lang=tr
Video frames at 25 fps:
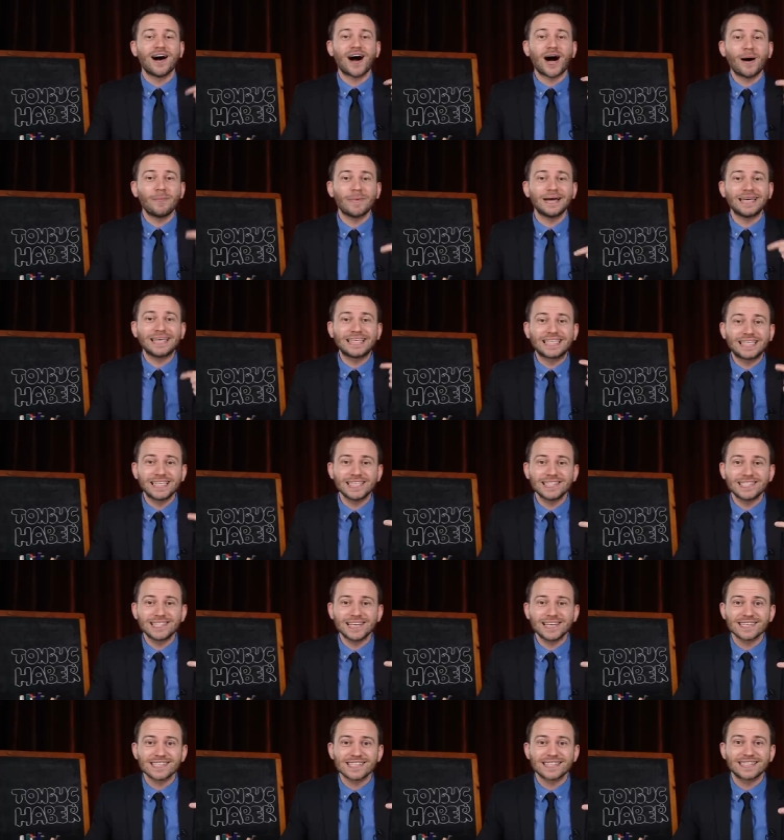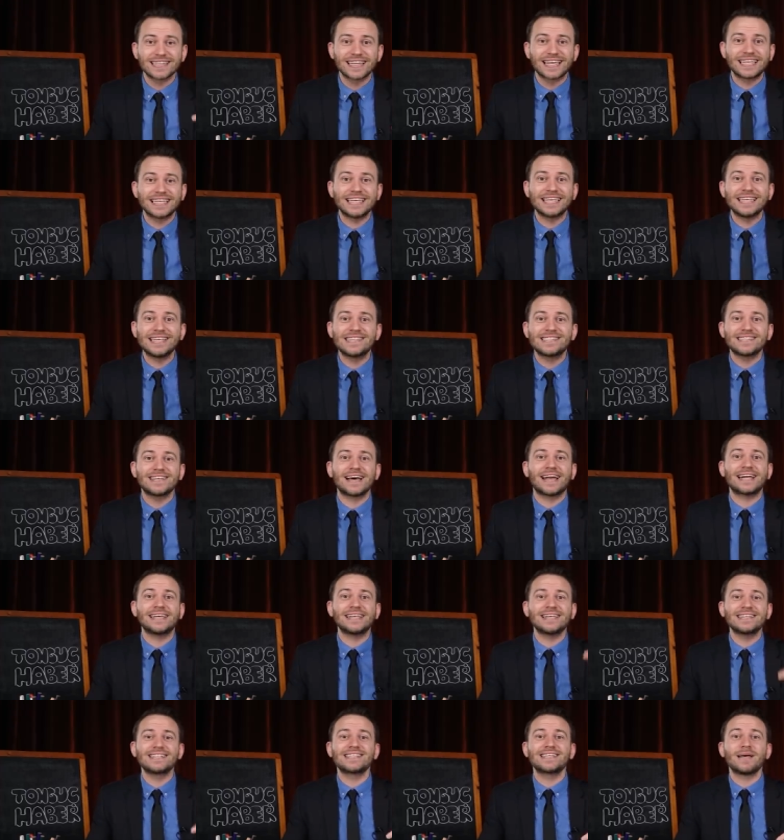ama ikinci yazılıları
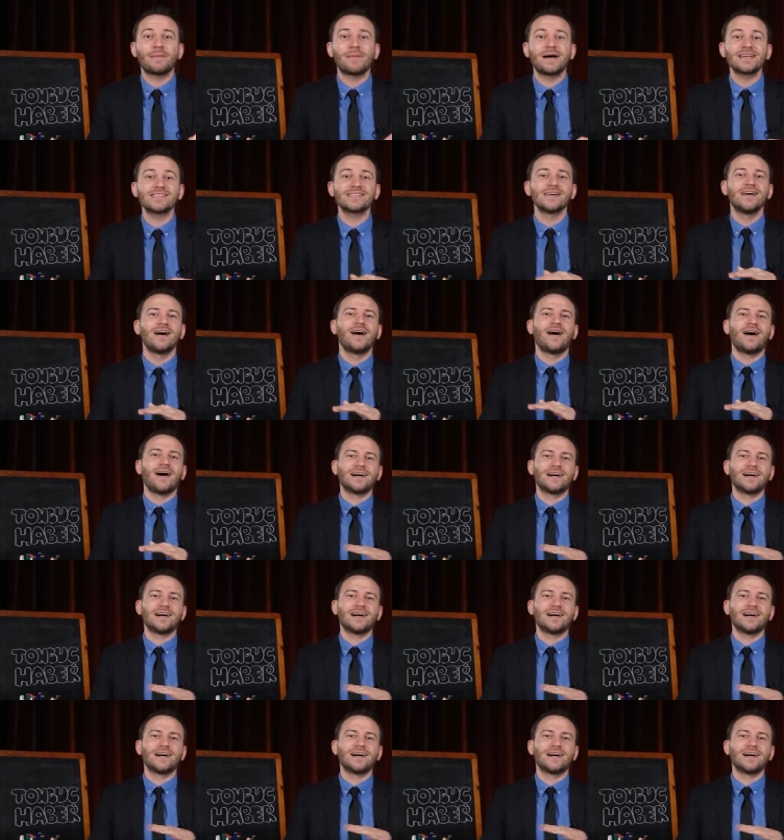ister istemez